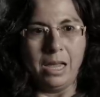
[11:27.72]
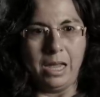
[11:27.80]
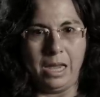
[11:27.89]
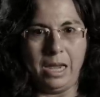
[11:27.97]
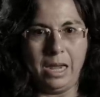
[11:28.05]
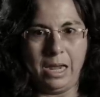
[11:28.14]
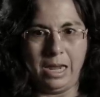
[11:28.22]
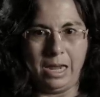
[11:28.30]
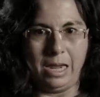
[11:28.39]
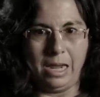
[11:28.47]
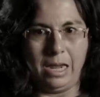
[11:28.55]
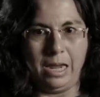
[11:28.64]
Eh,
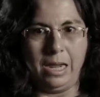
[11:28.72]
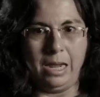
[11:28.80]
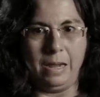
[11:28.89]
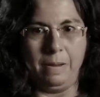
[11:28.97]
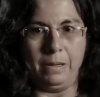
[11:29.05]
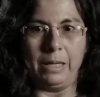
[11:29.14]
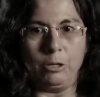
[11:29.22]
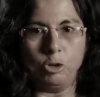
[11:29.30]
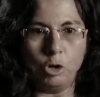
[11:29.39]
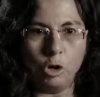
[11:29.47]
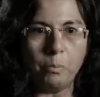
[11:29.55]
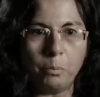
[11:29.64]
eh, eh, que
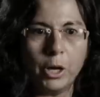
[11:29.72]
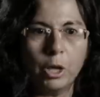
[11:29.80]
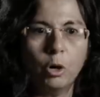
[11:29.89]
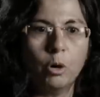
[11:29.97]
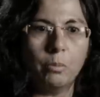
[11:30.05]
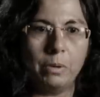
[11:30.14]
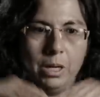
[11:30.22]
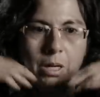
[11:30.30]
yo puedo